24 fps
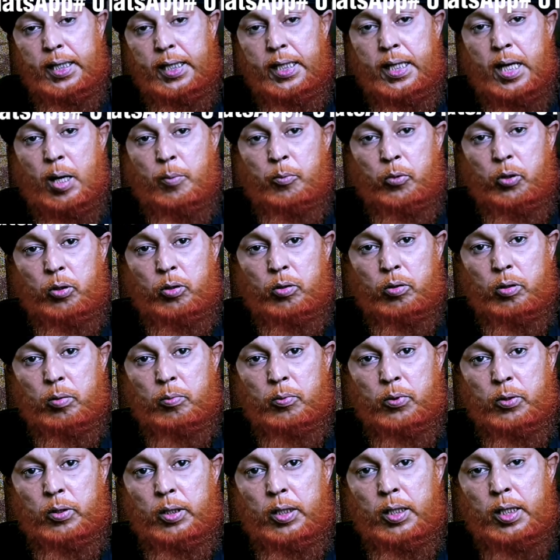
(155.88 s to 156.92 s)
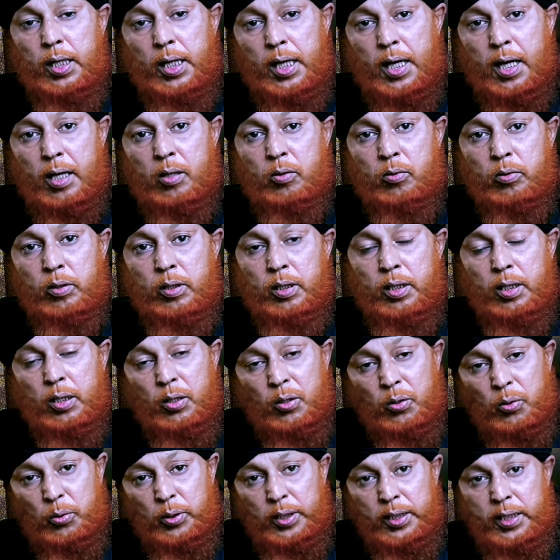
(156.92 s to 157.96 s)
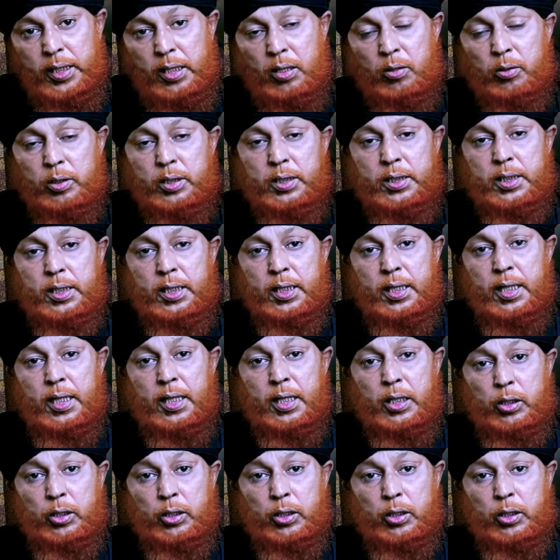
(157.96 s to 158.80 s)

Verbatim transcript: একই আমল করব কারণ ওই দিন হচ্ছে